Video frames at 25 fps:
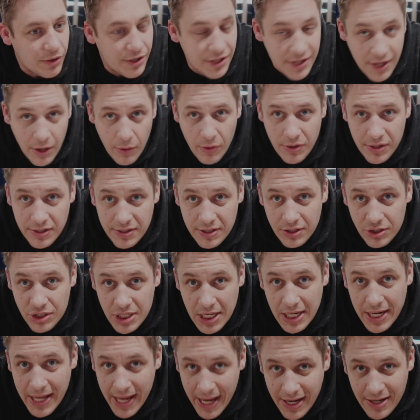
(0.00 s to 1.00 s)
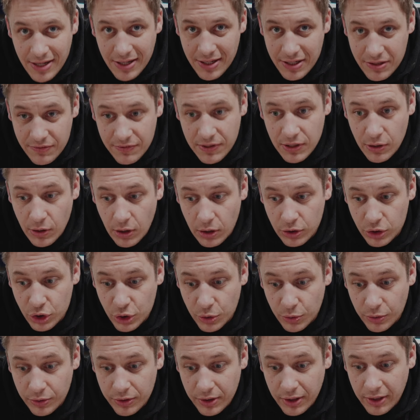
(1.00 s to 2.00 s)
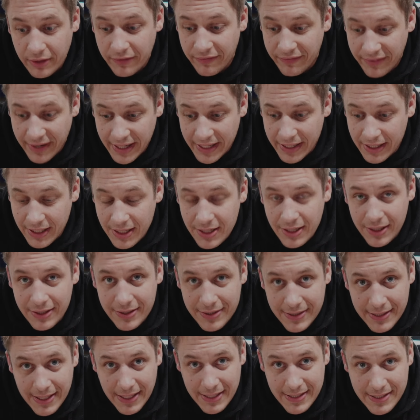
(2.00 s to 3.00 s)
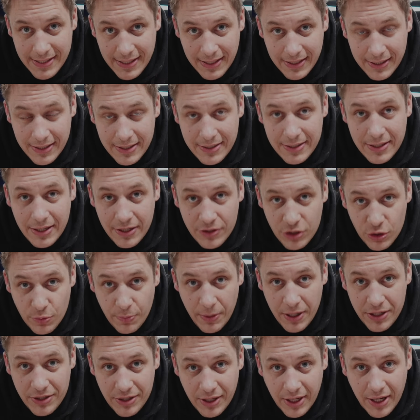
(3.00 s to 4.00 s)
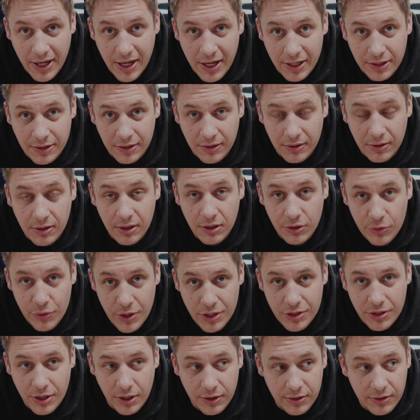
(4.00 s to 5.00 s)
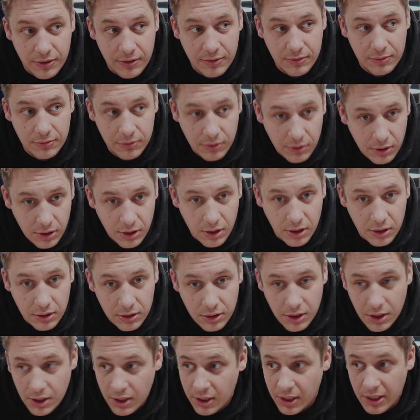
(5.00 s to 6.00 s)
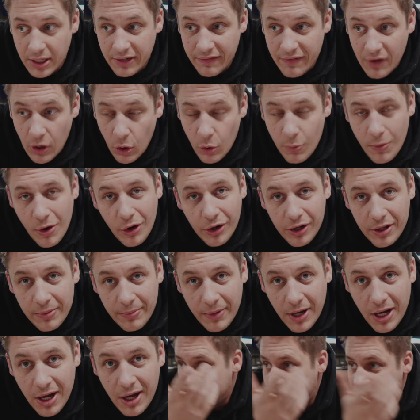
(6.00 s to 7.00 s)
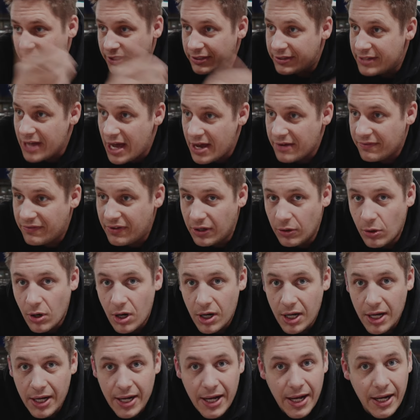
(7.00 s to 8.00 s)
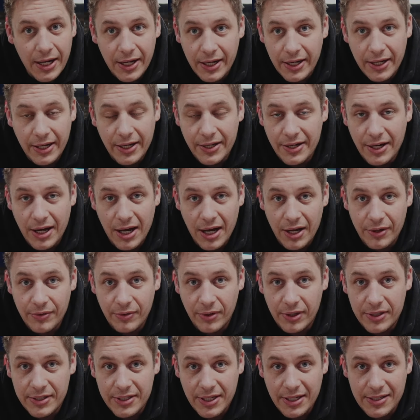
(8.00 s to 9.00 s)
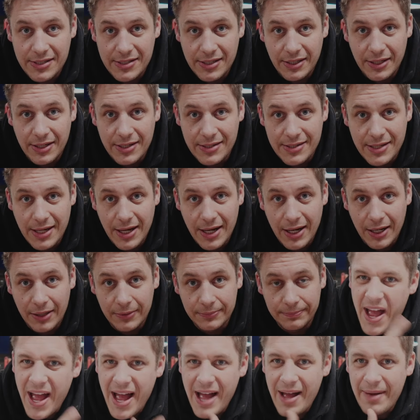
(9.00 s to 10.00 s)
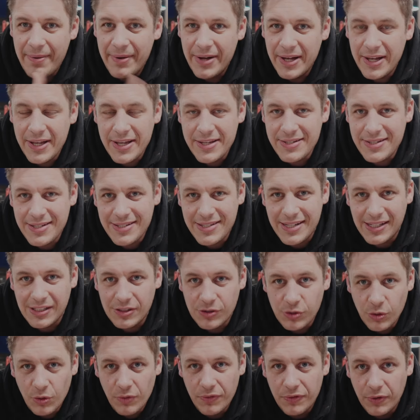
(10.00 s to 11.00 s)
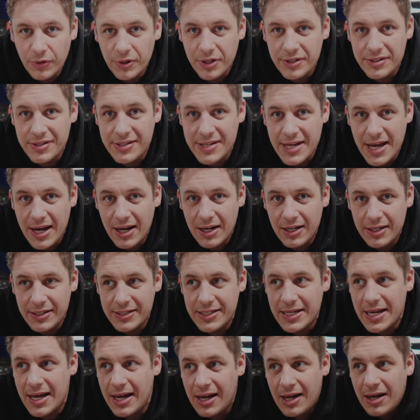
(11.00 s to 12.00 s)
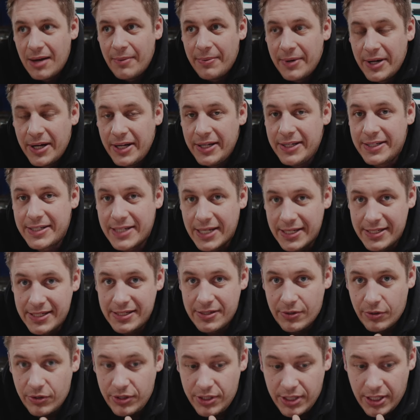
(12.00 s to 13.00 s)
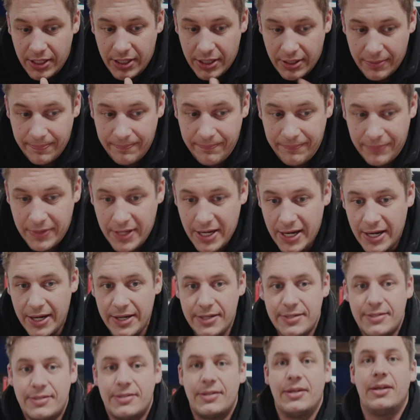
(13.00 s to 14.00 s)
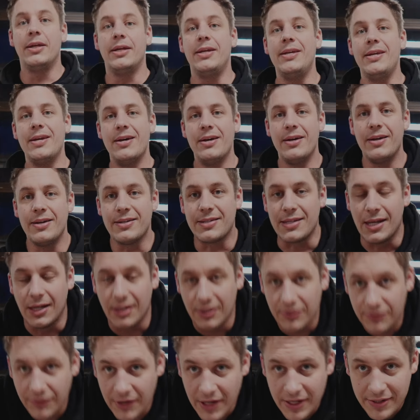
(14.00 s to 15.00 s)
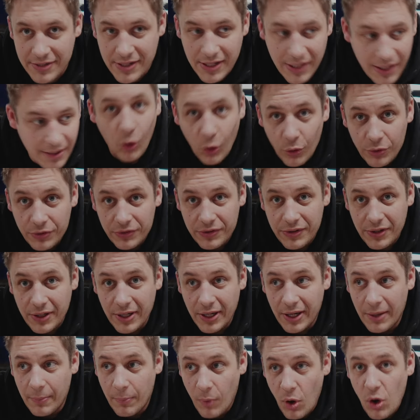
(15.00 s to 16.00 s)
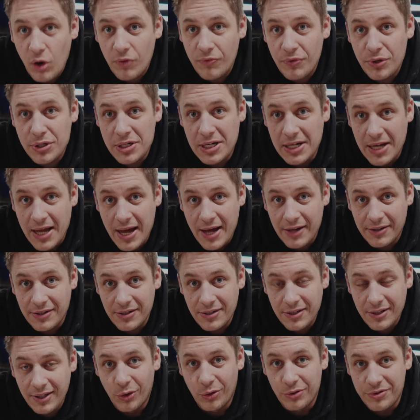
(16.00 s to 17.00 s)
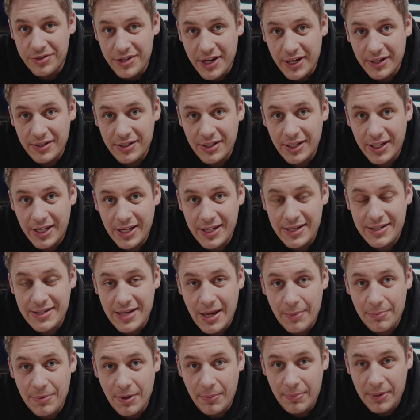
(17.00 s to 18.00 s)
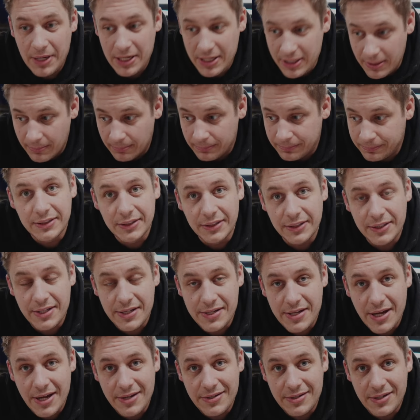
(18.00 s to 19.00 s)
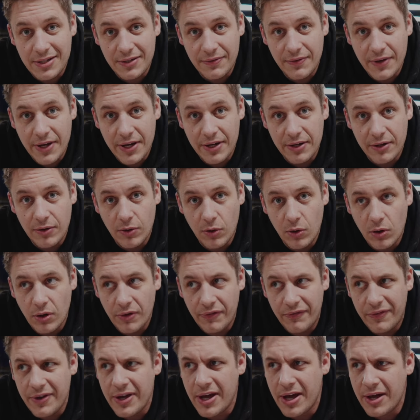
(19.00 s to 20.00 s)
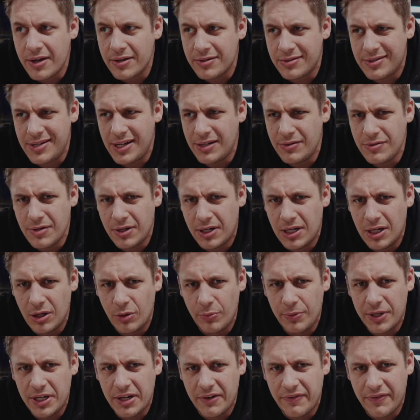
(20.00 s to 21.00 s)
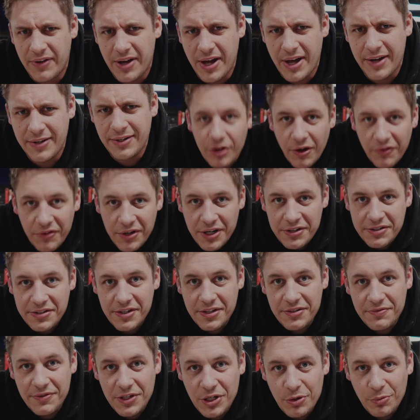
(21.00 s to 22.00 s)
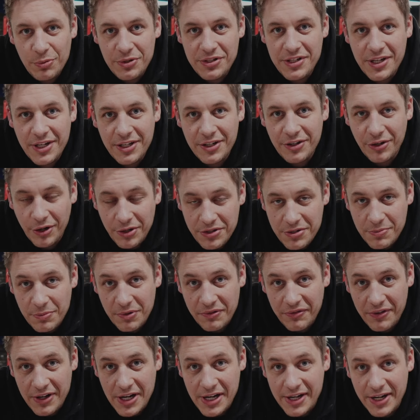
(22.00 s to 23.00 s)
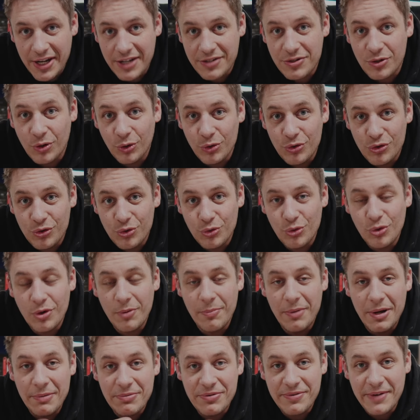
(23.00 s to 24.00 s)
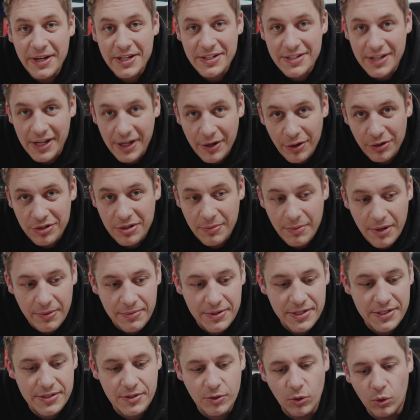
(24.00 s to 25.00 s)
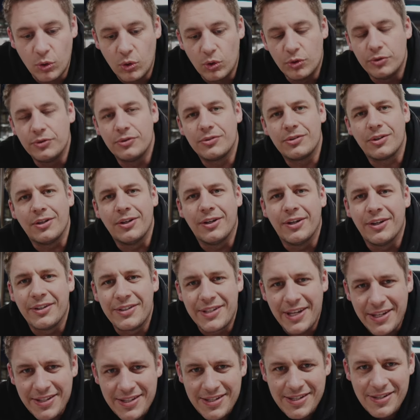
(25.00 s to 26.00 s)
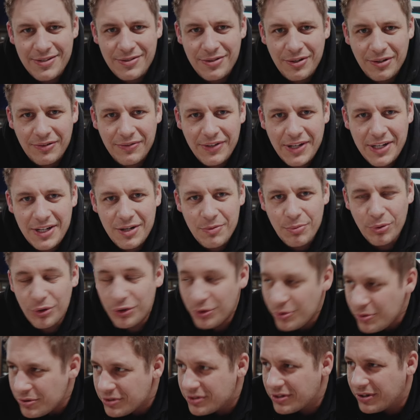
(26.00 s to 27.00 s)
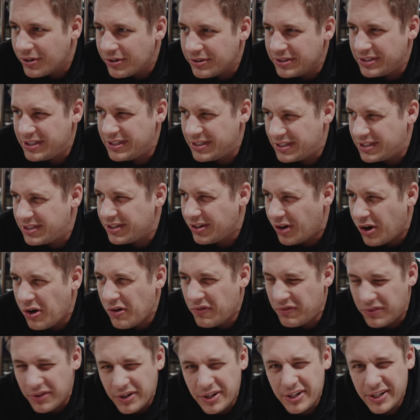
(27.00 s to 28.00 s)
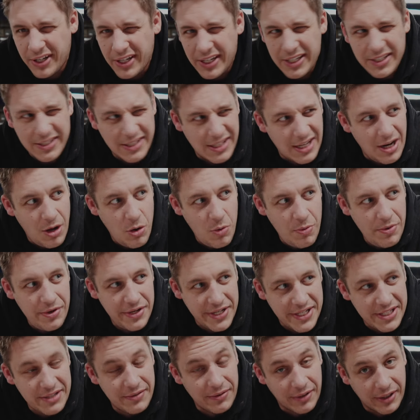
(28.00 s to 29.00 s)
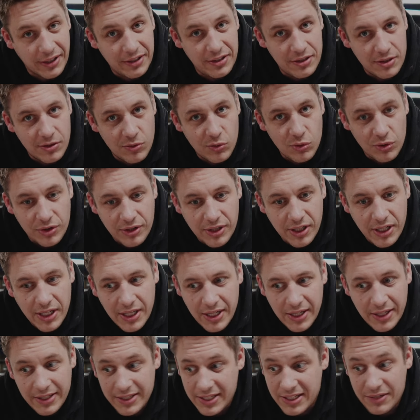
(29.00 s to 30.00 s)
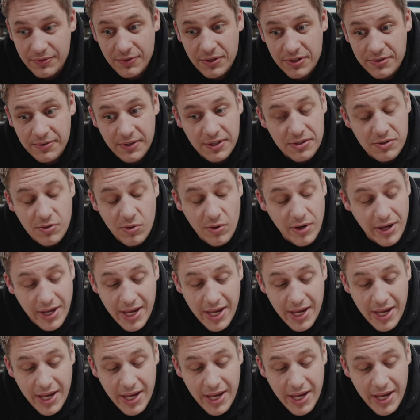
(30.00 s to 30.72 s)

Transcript: genau an dieser Stelle endet das Video auch schon, weil ich tatsächlich einen Speicherkarten-Crash hatte. Ja, Warum auch immer, sind Daten verloren gegangen, keine Ahnung, ich kann es dir nicht sagen. Aber es ist halt doof und es ist ärgerlich, aber ich kann es jetzt auch nicht ändern. Heißt, hier ist alles fertig und morgen wird geladen und dann geht's ab nach Berlin. Das heißt, ich werde ungefähr 600 Kilometer fahren. Ich hoffe, dass dir das Video bis hierhin trotzdem gefallen hat und du beim zweiten Teil auch dabei bist. Und äh, dann siehst du das fertige Produkt. Und ich hoffe, ich glaube, das wird richtig gut. Das wird zwar so